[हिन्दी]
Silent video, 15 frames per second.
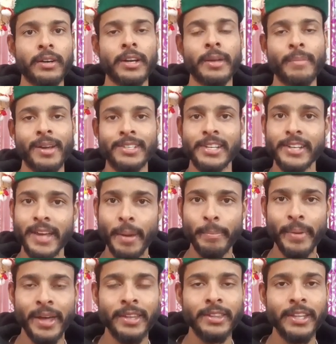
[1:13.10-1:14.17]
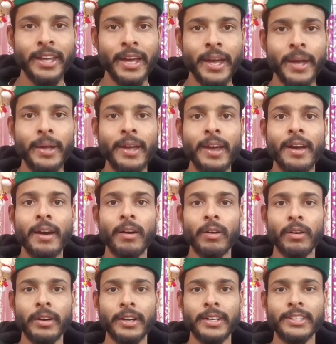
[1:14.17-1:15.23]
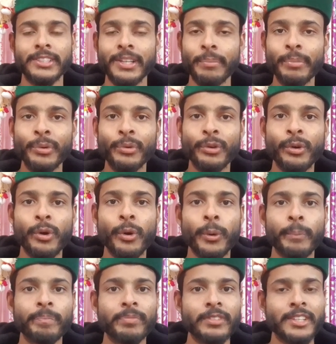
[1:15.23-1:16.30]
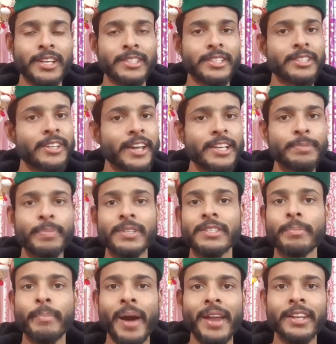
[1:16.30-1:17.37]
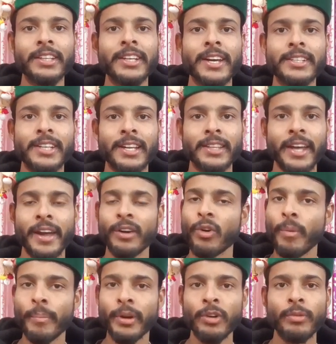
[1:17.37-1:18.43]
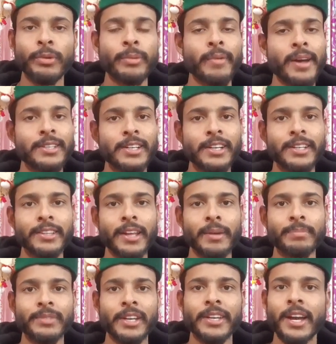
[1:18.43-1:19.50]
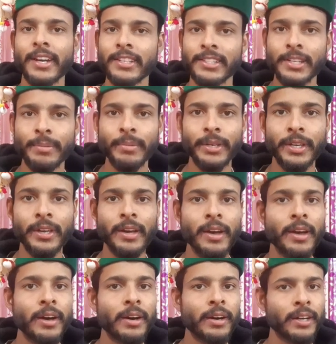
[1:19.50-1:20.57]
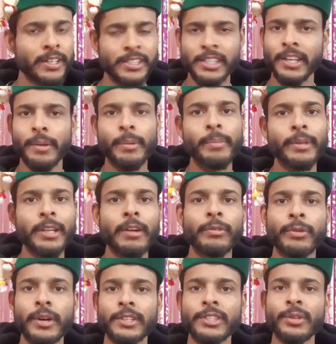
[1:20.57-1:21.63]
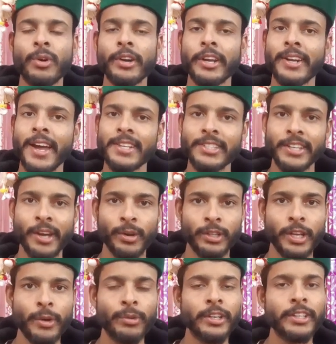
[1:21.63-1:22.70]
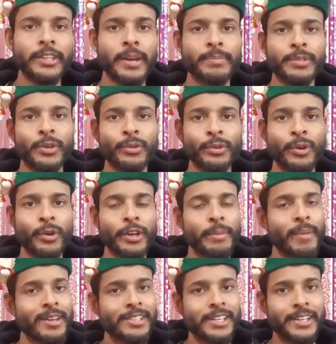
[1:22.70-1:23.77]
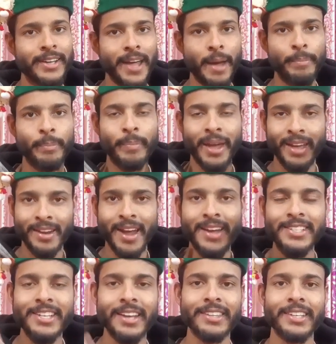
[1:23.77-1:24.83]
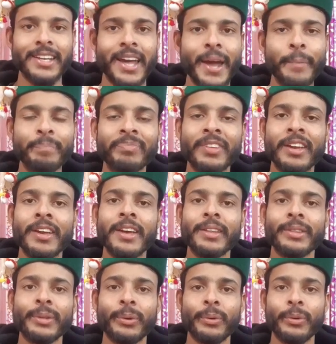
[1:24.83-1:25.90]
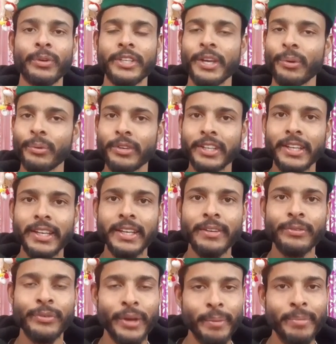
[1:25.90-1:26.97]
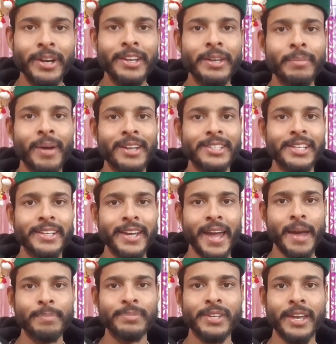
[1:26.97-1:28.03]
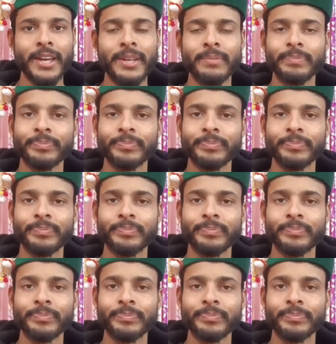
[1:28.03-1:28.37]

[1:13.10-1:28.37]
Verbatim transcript: हिमाचली कैप पहनते हैं और जब भी उनको जैसे स्टेज पे सम्मानित किया जाता है गवर्नमेंट ऑफ हिमाचल की तरफ से या किसी भी किसी ने भी मतलब फंक्शन ऑर्गेनाइज किया होता है उनकी तरफ से उनको हिमाचली कैप पहनाई जाती है तो ये उनकी फेवरेट हिमाचली कैप्स हैं